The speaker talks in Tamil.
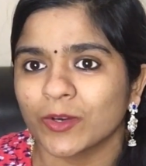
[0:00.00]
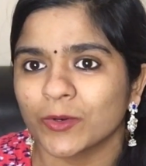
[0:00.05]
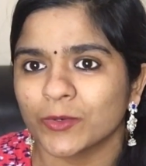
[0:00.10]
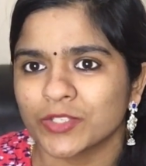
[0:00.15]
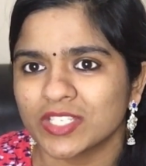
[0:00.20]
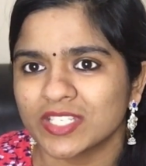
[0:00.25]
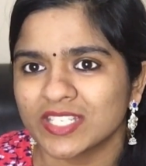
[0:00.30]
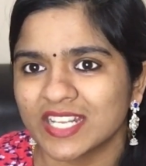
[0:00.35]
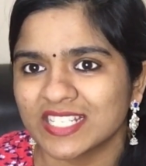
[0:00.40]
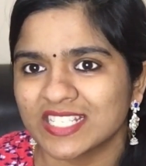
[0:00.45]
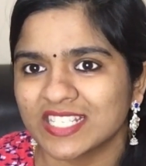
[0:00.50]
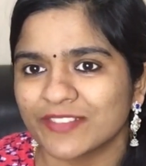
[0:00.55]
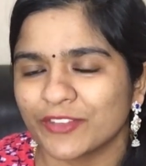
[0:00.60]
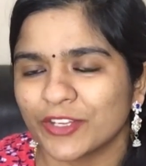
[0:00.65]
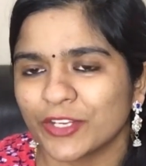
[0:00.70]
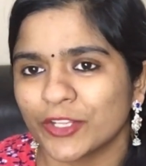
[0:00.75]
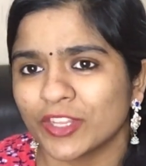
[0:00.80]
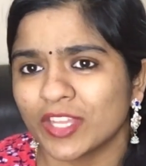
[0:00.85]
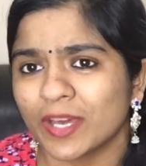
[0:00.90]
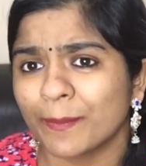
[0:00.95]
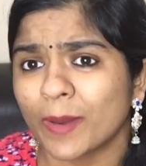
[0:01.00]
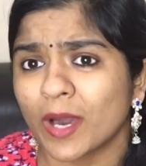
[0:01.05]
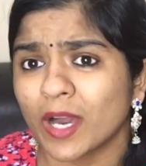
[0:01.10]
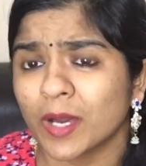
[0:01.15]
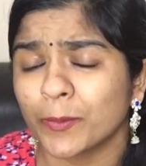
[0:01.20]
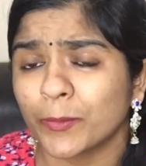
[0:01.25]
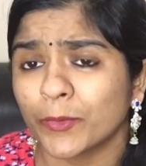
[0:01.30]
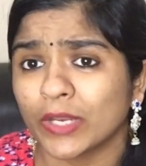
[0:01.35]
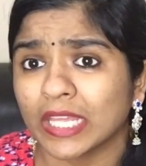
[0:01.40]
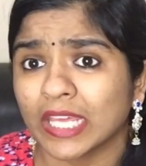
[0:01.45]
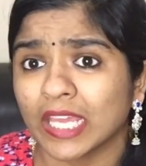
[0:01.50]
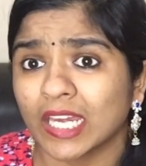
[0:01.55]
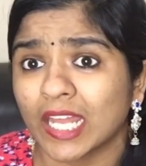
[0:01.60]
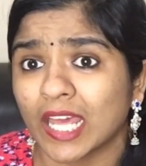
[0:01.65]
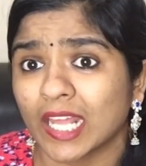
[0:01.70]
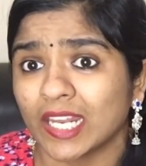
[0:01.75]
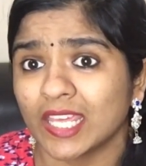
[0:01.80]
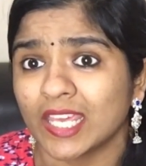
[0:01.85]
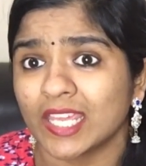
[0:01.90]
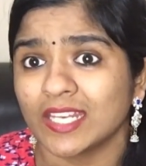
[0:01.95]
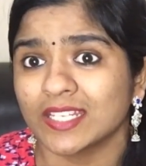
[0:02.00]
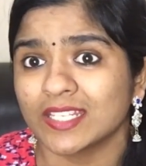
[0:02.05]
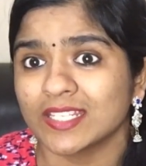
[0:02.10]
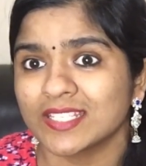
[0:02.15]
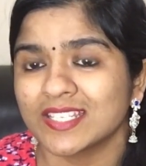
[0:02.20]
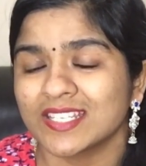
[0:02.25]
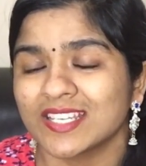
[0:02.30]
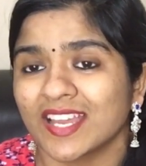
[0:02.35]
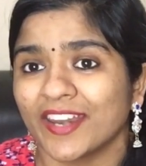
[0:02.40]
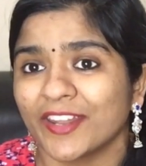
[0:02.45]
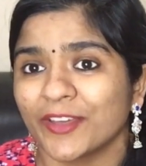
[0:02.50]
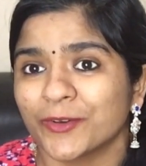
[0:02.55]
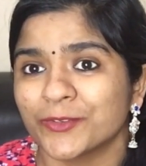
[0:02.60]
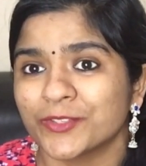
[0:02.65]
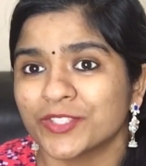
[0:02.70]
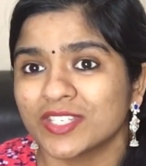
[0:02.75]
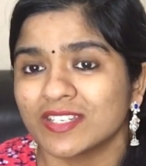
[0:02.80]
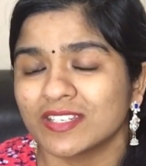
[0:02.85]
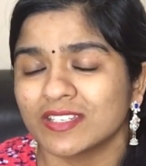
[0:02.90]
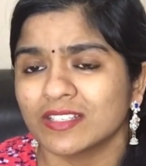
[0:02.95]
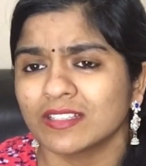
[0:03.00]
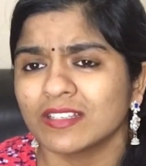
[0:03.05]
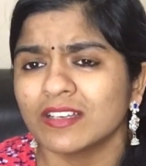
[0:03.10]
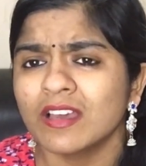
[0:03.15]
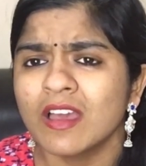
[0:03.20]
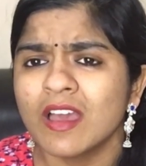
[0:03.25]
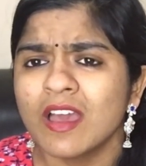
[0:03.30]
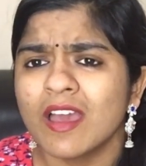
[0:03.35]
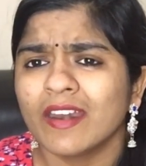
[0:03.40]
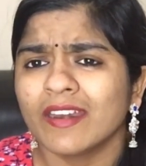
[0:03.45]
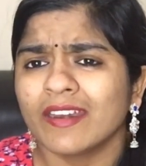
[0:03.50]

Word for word: கொஸ்டின் ஆன்சர் வீடியோ தான் பார்க்க போகிறீங்க நிறைய இன்ட்ரெஸ்டிங்கான கொஸ்டின் இருக்குது